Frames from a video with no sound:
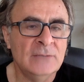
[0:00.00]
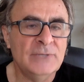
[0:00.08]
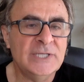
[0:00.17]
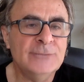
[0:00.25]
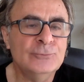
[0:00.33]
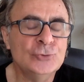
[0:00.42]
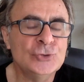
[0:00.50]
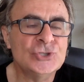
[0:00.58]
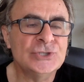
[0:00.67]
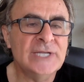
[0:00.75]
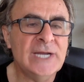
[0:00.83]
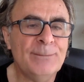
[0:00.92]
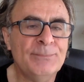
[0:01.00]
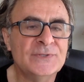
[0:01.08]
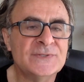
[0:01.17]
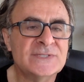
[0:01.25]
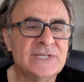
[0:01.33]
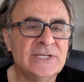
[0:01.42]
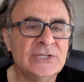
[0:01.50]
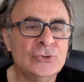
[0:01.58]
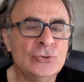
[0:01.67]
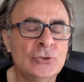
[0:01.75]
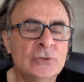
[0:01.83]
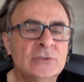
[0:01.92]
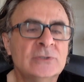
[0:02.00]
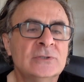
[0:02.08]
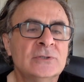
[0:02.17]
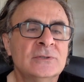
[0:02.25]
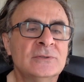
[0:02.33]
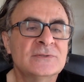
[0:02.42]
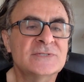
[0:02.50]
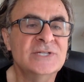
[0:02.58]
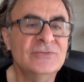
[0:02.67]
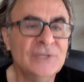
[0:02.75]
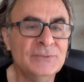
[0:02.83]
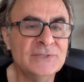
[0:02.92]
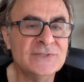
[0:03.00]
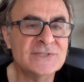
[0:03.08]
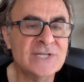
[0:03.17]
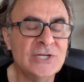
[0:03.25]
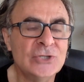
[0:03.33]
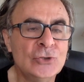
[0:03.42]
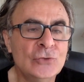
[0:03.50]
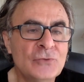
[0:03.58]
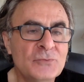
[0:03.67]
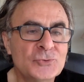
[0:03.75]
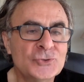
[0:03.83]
Peki bunun için ne yapmanız gerekiyor? Zayıflamanız gerekiyor ve bu